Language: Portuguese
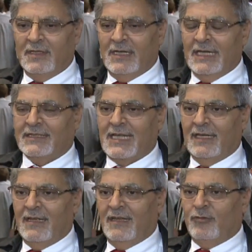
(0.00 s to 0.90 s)

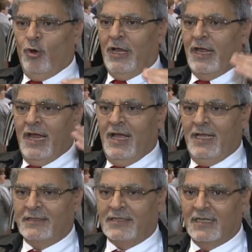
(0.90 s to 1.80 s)
essa
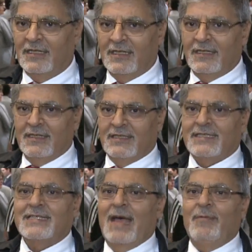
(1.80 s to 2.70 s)
tolerância,
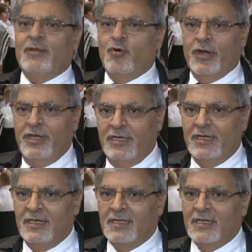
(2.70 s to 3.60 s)

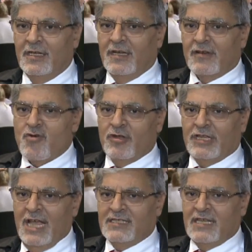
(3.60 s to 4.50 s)
sabedoria
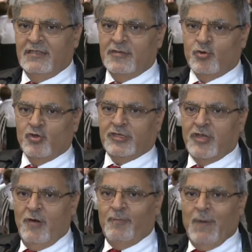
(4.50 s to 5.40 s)
acontece a
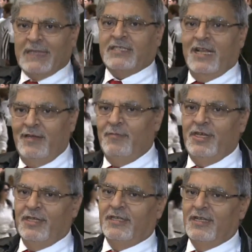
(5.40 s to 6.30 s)
discussão, passa
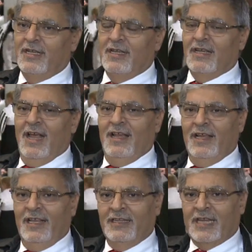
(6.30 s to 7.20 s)
limite,
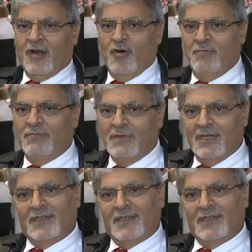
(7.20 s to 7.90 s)
ele entra com uh,